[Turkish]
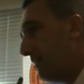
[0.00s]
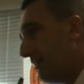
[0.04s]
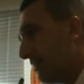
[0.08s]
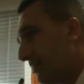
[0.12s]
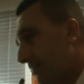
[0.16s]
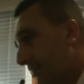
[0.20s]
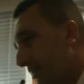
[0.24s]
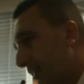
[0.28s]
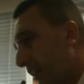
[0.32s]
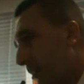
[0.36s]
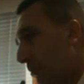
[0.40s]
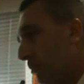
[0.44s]

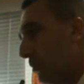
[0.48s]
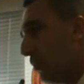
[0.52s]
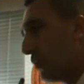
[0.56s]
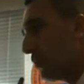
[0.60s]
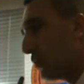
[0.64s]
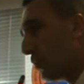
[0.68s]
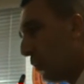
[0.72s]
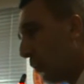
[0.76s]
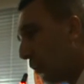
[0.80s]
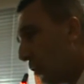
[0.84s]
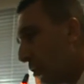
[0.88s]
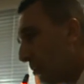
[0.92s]

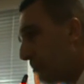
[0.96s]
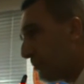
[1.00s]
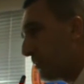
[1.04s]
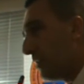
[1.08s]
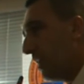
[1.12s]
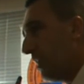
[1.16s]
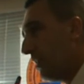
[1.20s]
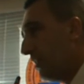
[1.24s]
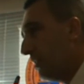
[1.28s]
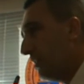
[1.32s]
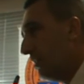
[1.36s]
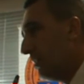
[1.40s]
İstanbul'da olup
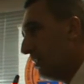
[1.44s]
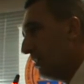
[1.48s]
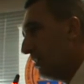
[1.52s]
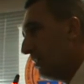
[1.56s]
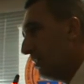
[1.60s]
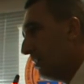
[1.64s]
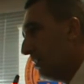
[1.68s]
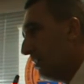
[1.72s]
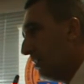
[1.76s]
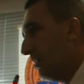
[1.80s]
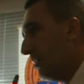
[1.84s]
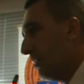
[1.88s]
da
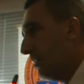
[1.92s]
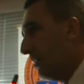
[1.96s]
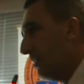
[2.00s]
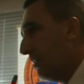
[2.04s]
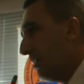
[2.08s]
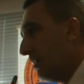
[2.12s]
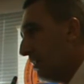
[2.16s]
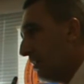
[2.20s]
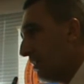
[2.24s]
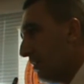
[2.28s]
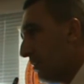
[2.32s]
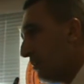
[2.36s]

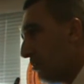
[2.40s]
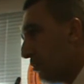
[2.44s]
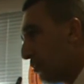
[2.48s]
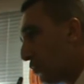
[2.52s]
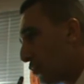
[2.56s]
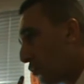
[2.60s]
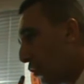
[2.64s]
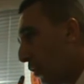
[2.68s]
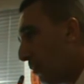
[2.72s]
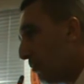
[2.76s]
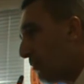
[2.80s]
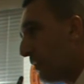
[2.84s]

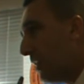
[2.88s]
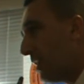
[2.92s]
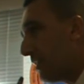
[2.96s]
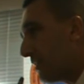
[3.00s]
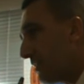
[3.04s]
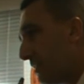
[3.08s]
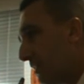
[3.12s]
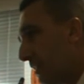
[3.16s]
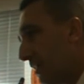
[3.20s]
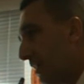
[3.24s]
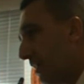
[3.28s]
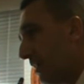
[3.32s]
bu
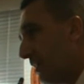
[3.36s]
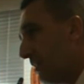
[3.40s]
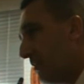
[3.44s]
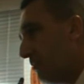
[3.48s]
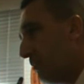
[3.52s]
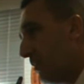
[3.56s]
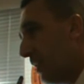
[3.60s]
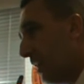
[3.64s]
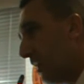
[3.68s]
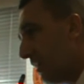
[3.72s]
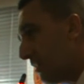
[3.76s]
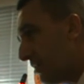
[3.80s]
toplantıya
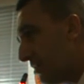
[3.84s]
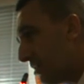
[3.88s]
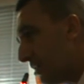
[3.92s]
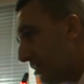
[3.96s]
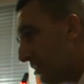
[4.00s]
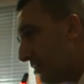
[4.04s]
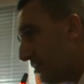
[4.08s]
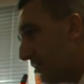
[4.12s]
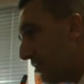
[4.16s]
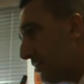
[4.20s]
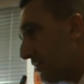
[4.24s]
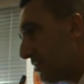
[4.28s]

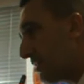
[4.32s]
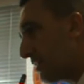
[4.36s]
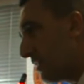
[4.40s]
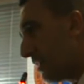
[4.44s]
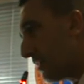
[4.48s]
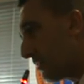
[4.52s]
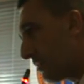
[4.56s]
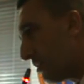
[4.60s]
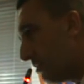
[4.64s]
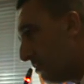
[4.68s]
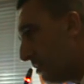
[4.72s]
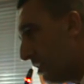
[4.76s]
mazeretsiz
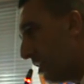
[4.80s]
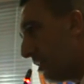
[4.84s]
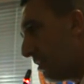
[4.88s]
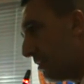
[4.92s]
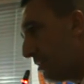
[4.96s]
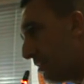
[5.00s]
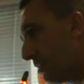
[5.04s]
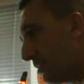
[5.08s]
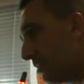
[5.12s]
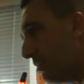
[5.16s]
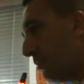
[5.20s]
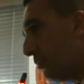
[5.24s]

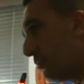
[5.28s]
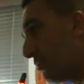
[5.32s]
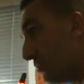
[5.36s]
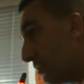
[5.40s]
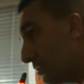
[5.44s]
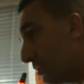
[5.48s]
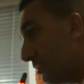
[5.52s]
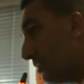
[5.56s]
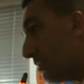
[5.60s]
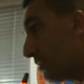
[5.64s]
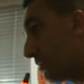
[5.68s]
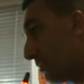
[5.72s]
katılmayanları da
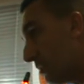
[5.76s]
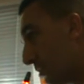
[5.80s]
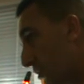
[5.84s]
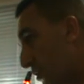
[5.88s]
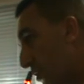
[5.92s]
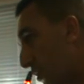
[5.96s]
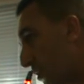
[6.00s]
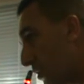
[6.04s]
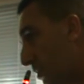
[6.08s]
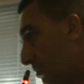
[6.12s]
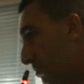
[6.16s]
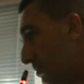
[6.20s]
özellikle
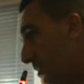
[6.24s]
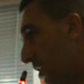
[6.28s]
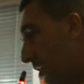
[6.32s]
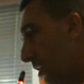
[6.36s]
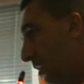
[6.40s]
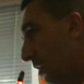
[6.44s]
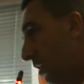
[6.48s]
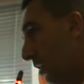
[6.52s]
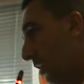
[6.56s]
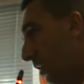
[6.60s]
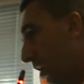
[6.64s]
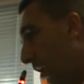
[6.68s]
kınıyorum.
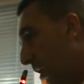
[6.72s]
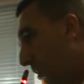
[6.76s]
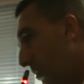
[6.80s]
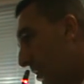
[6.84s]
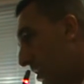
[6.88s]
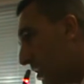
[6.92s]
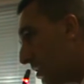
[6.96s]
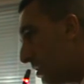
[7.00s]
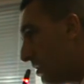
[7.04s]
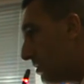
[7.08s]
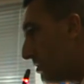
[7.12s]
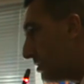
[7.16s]

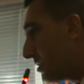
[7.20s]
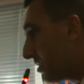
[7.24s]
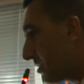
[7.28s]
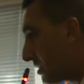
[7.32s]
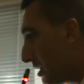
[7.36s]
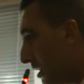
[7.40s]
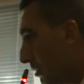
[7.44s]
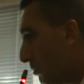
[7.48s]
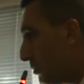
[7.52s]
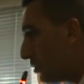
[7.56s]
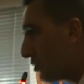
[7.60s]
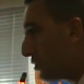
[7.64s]
Ama
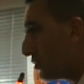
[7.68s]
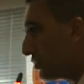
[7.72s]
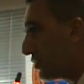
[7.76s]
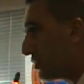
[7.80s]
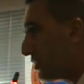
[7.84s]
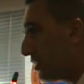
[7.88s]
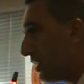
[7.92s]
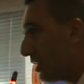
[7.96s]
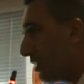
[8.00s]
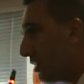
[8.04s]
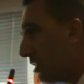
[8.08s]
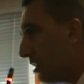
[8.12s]
İstanbul
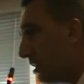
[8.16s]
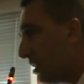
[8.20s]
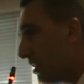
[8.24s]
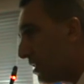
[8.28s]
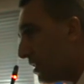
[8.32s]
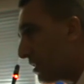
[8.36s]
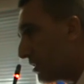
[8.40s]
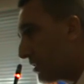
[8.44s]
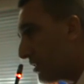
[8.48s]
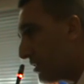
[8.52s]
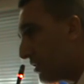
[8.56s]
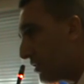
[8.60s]
dışından gelen
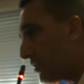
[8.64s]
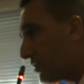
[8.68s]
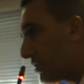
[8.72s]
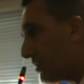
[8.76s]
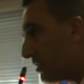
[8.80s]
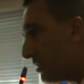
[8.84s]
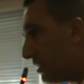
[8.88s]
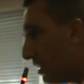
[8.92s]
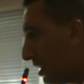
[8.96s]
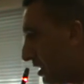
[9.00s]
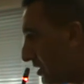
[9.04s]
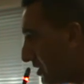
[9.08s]

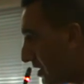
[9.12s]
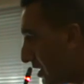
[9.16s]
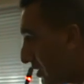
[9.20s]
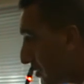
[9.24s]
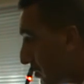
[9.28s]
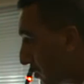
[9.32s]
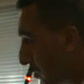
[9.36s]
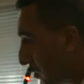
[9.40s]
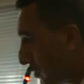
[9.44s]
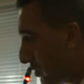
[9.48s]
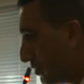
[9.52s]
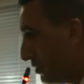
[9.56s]
arkadaşları da ayrı
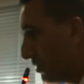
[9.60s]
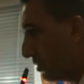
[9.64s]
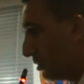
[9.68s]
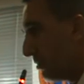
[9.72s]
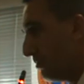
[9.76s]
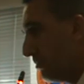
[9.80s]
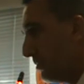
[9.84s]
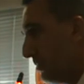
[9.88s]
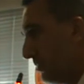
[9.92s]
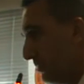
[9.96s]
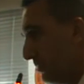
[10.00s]
ayrı kutluyorum.